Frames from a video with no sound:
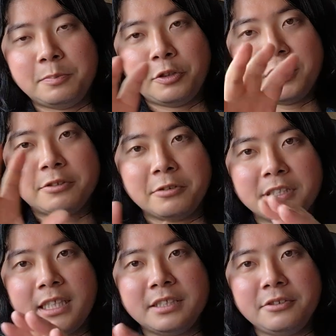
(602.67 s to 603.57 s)
る、プロジェクト
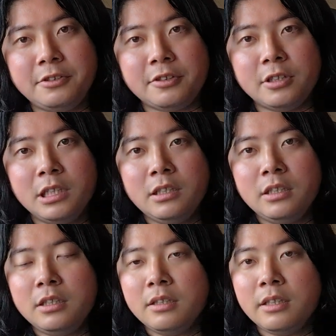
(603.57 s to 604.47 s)
に対する、
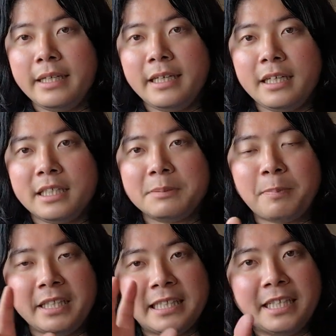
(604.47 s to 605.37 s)
えー、失
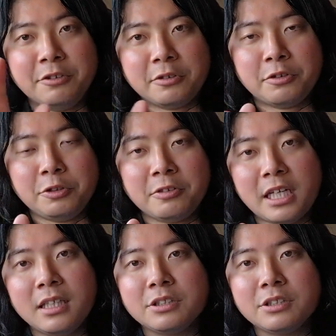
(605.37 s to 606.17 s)
敗難易度というか、